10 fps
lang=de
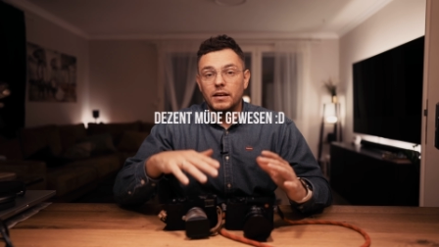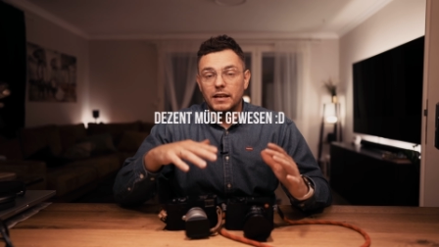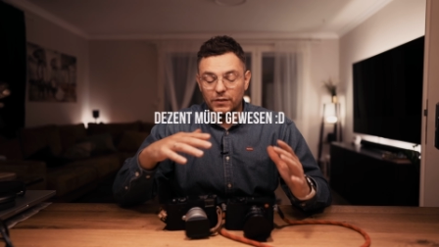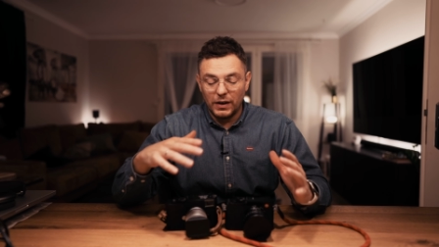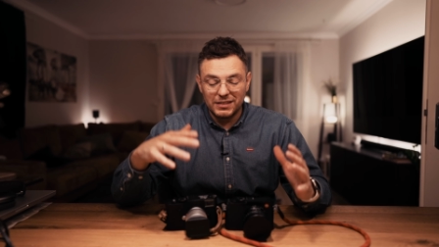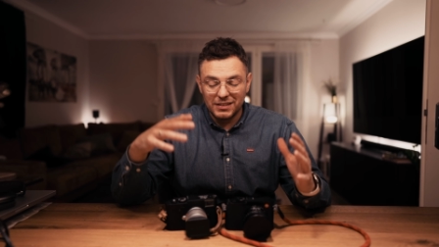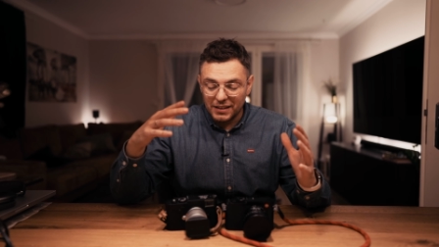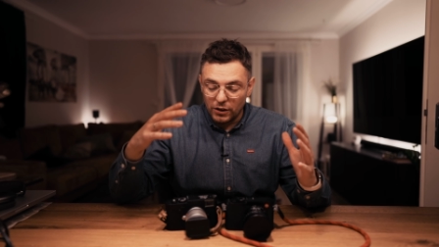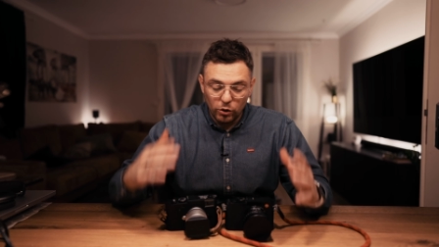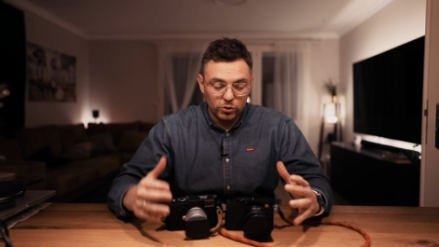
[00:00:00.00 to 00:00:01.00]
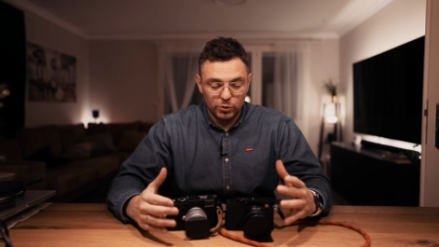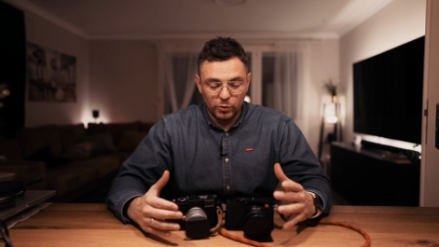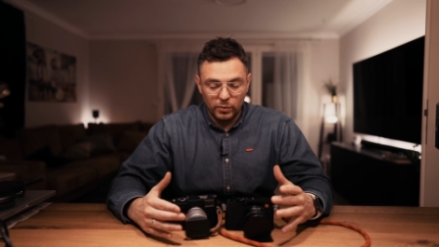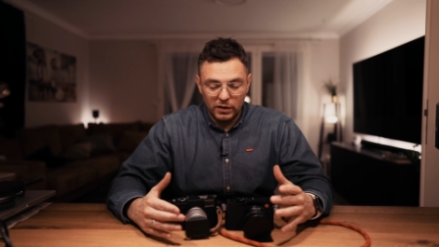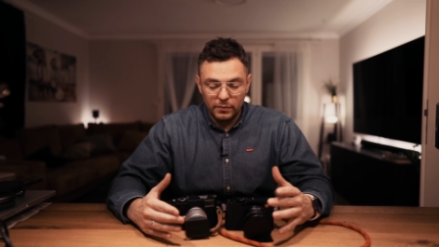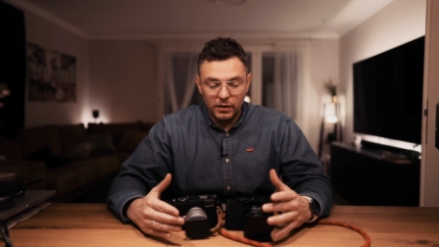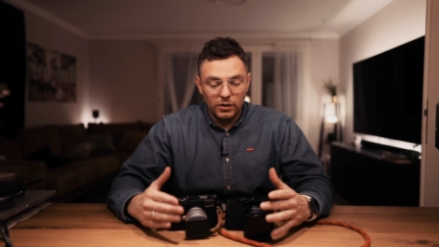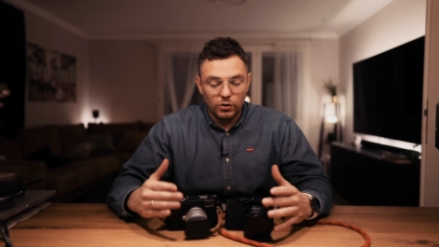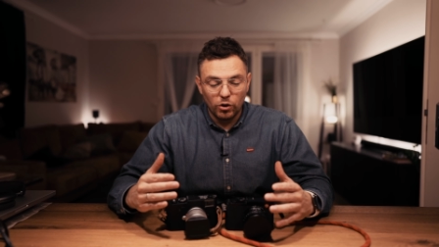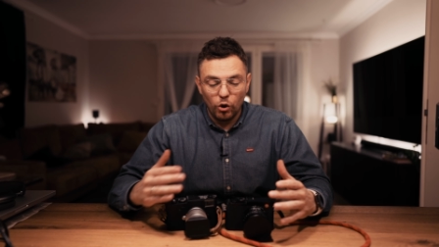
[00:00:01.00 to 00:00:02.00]
Ich weiß, es ist ein Luxusproblem,
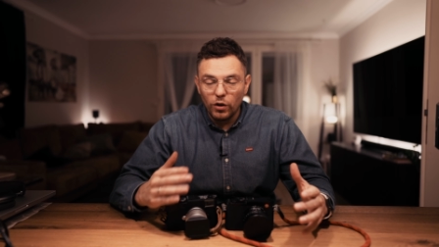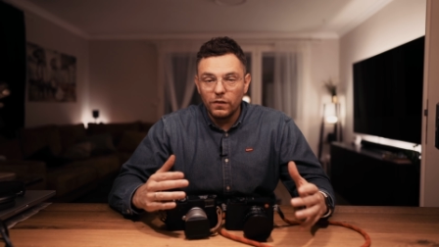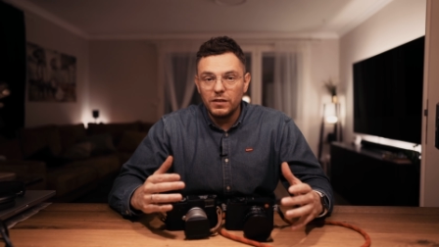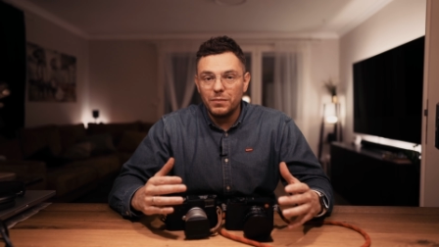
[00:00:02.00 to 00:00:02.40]
doch irgendwie